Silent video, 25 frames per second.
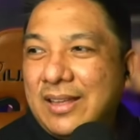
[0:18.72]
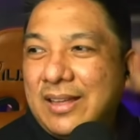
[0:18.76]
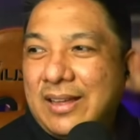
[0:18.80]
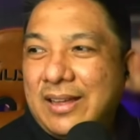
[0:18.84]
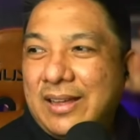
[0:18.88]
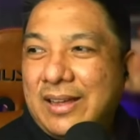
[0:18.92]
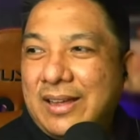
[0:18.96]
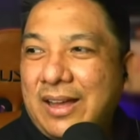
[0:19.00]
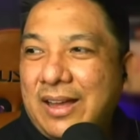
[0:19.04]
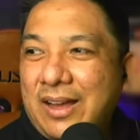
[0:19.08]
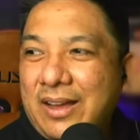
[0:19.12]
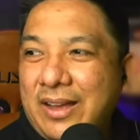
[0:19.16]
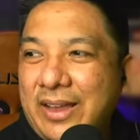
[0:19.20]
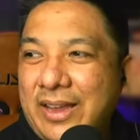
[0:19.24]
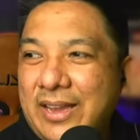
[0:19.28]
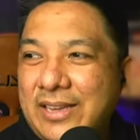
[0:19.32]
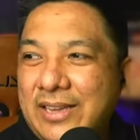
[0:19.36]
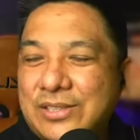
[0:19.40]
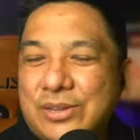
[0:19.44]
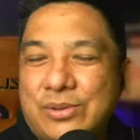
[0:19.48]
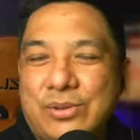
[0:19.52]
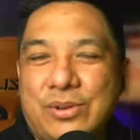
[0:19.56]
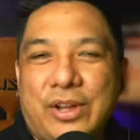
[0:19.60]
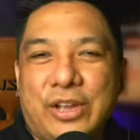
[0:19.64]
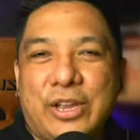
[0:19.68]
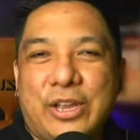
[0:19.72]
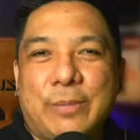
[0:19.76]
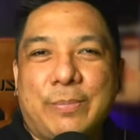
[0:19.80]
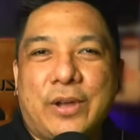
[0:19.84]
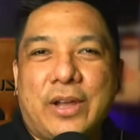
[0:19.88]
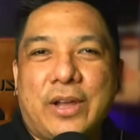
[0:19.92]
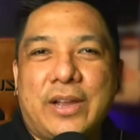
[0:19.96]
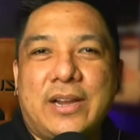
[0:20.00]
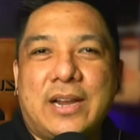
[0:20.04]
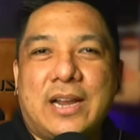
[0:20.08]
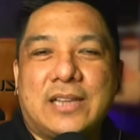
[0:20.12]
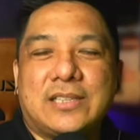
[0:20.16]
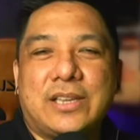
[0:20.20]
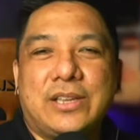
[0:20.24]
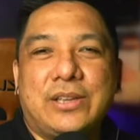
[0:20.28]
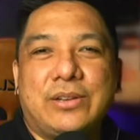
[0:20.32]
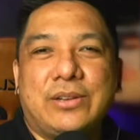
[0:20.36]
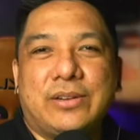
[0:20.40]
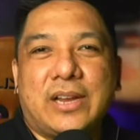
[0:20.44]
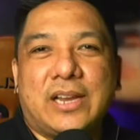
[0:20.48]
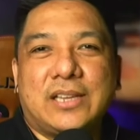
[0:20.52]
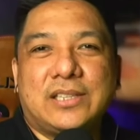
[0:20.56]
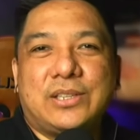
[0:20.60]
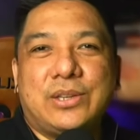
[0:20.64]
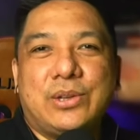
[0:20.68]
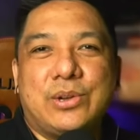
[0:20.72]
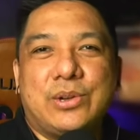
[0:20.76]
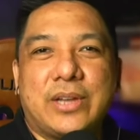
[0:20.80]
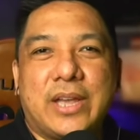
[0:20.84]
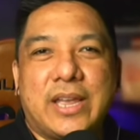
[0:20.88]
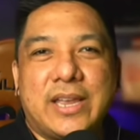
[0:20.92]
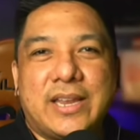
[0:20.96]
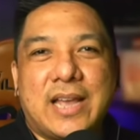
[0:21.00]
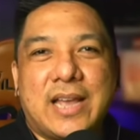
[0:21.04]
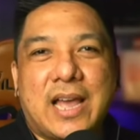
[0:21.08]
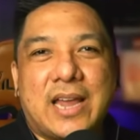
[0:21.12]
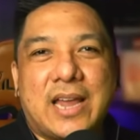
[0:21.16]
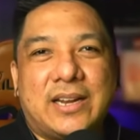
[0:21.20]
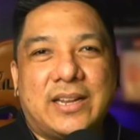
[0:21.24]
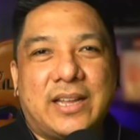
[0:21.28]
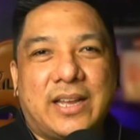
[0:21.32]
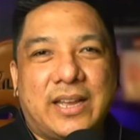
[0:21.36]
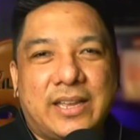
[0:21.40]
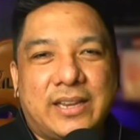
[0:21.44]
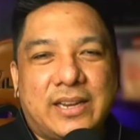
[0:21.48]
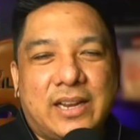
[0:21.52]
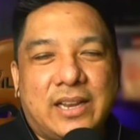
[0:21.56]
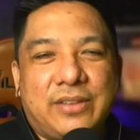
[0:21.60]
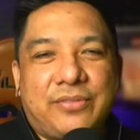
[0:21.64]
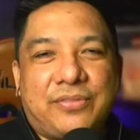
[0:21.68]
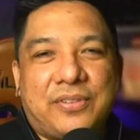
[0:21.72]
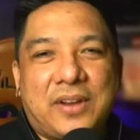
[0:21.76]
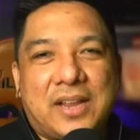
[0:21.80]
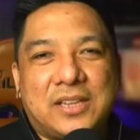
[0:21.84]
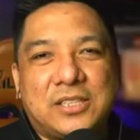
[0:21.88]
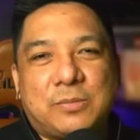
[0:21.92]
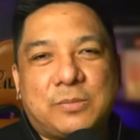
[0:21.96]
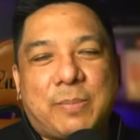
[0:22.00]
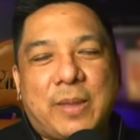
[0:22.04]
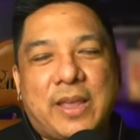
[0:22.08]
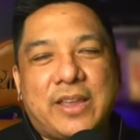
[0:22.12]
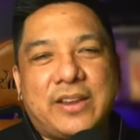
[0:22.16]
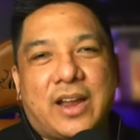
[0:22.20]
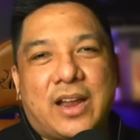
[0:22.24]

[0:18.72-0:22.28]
Okay, so kung kayo po ay nasa US, UK, Canada, Italy, France, Spain,